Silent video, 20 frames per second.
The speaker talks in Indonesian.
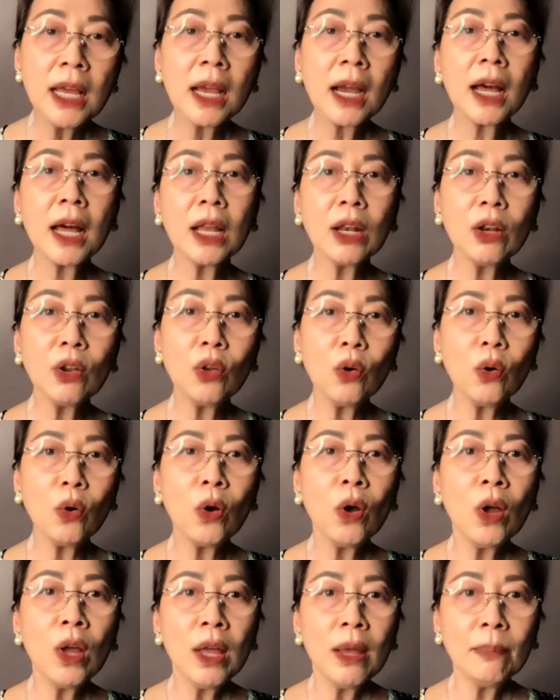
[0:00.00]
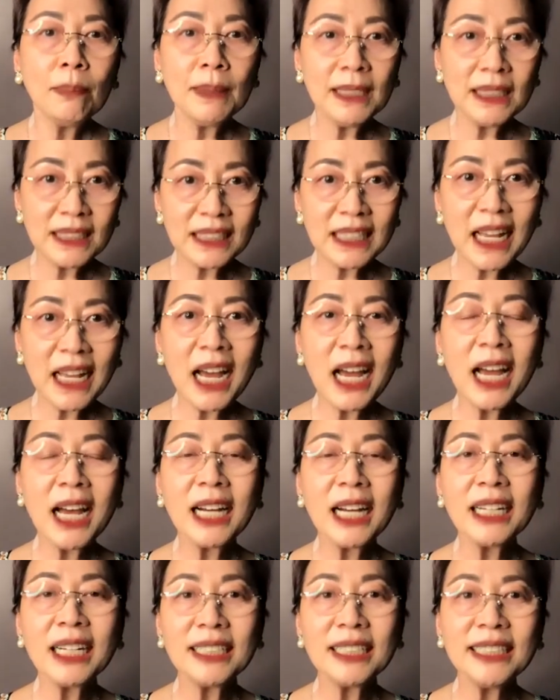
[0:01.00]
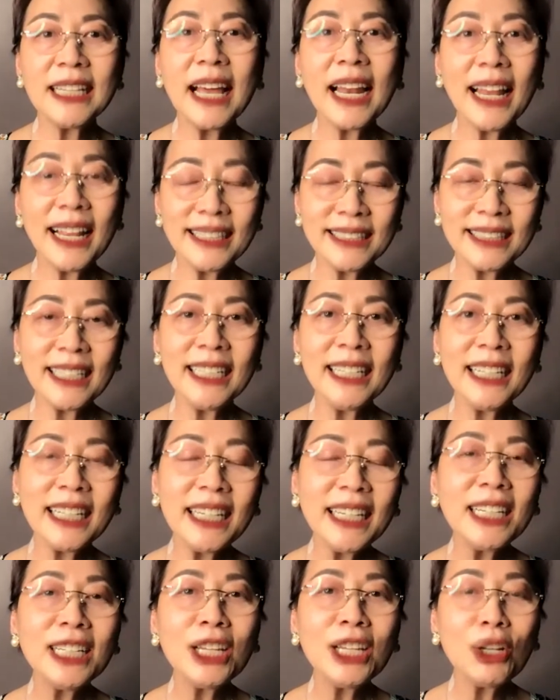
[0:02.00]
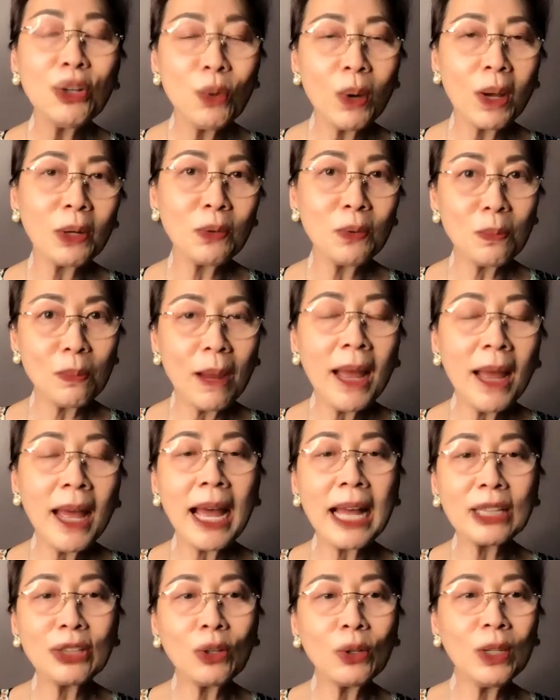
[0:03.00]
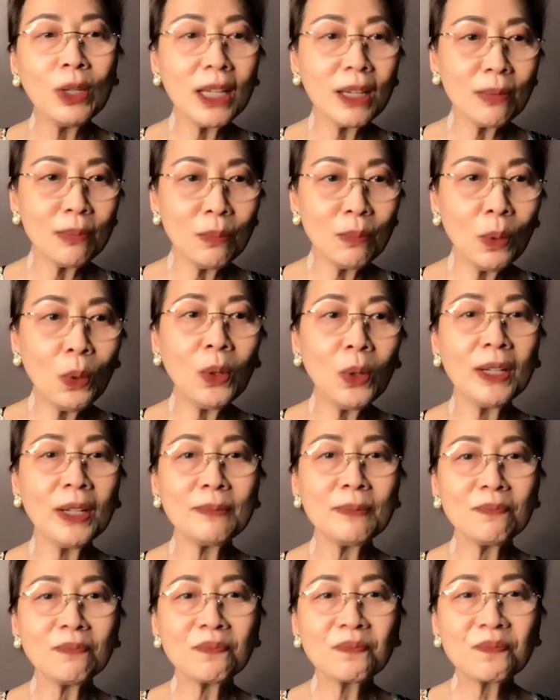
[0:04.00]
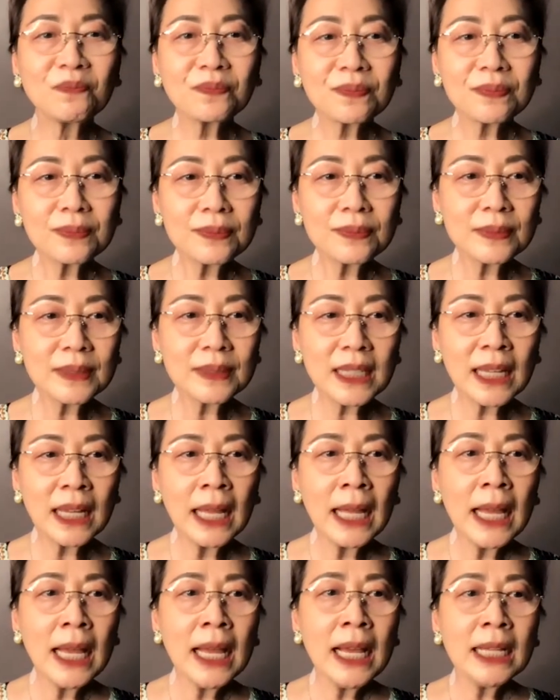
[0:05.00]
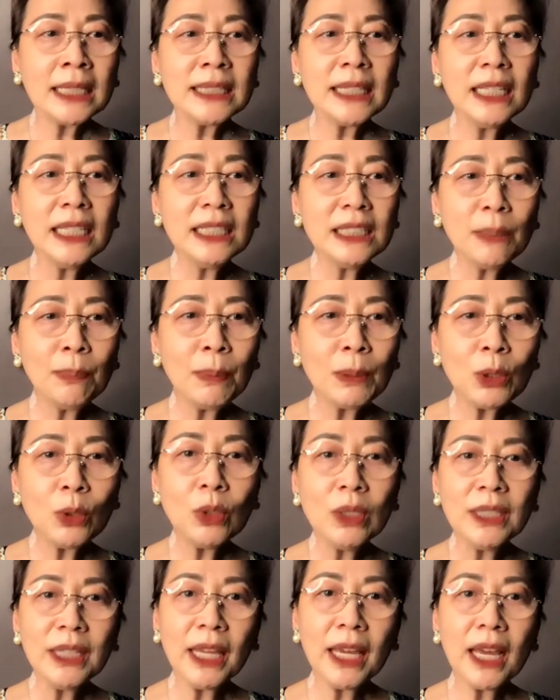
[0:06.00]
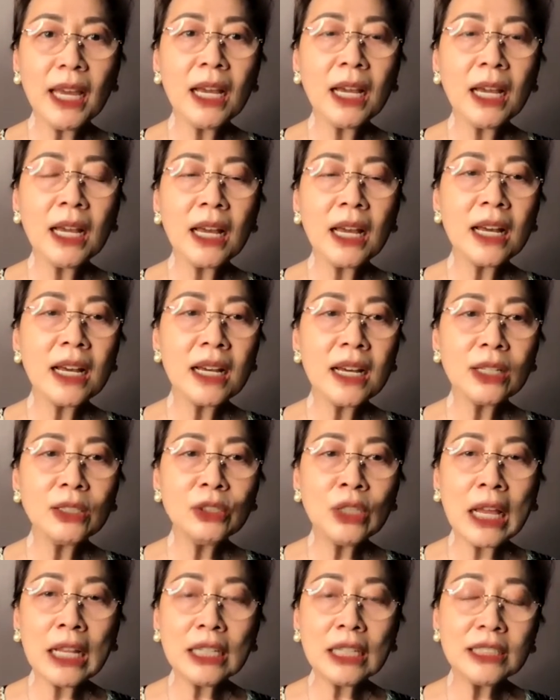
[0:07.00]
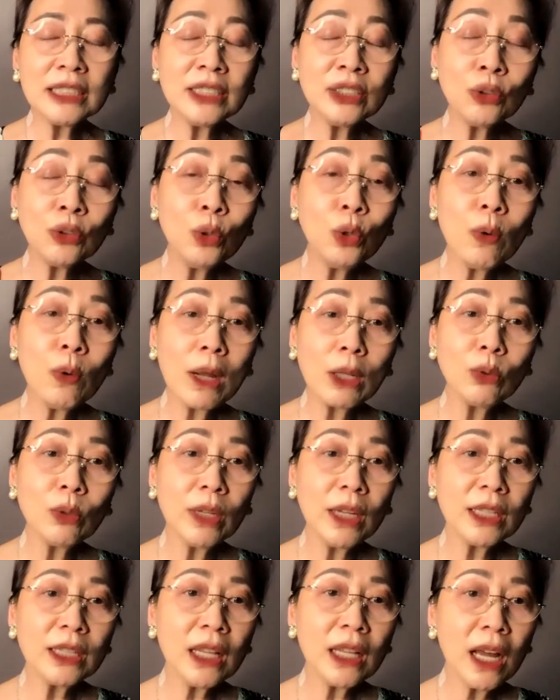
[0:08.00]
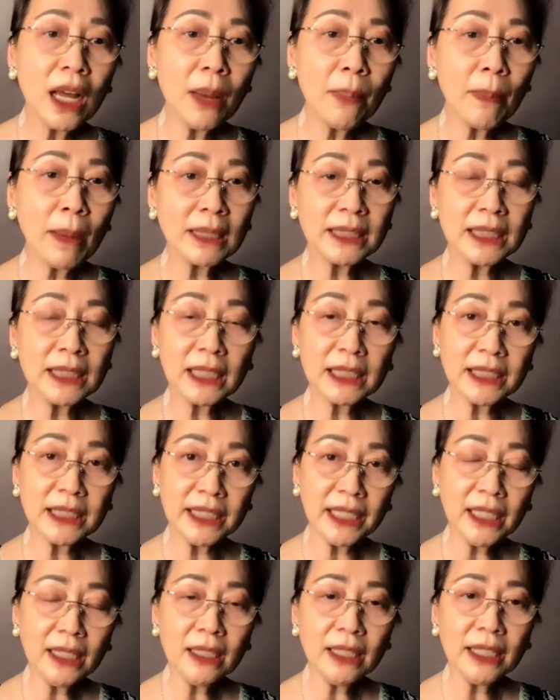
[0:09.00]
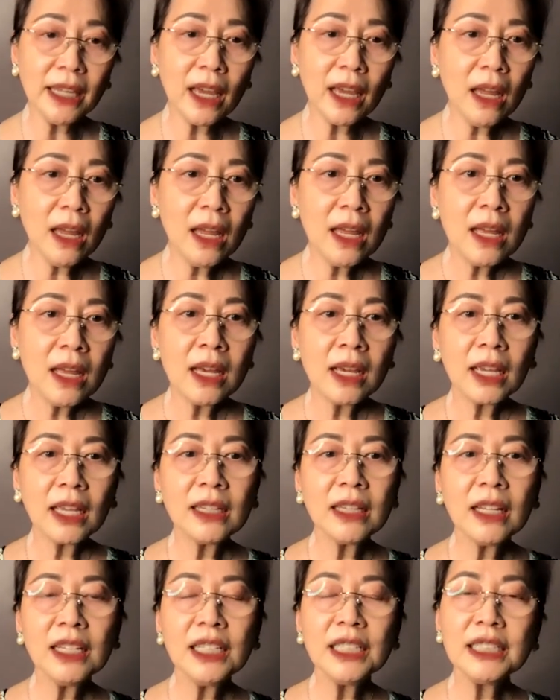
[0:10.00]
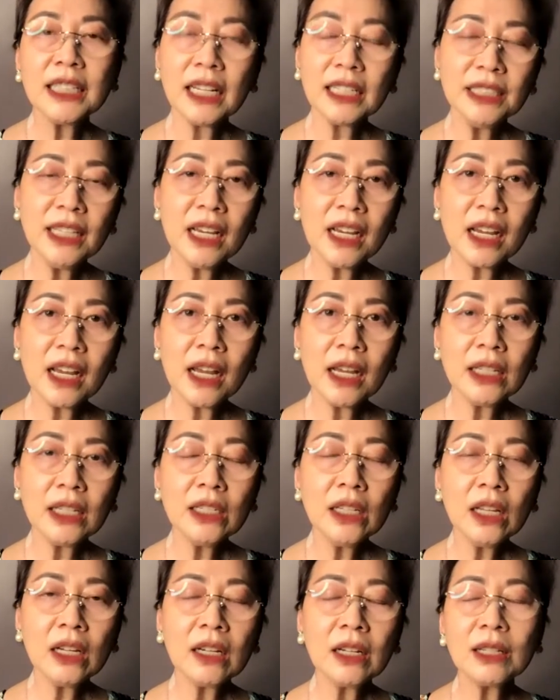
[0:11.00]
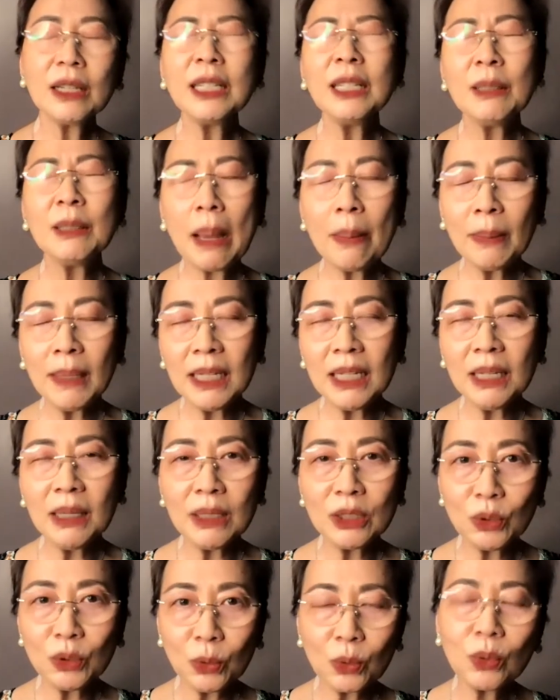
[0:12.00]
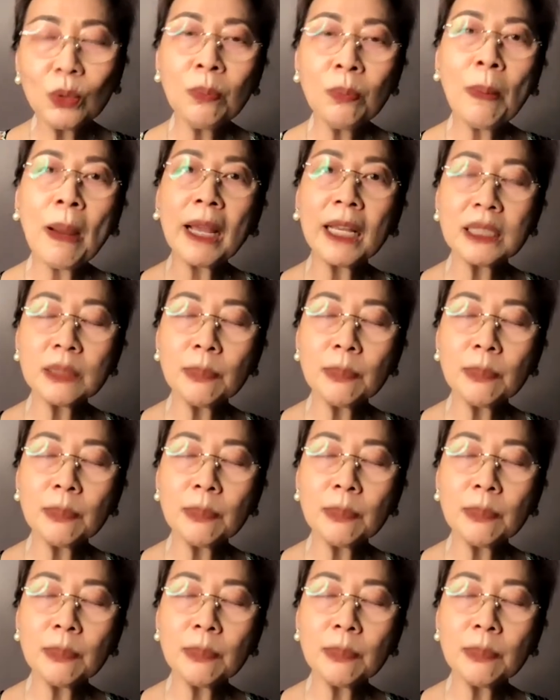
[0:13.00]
kalau bisa jalan sendiri di luar rumah atau di kebun. Jadi sebetulnya eh, dulu waktu kita masih kecil ya kita ditanyakan, uh, di, I mean disuruh pakai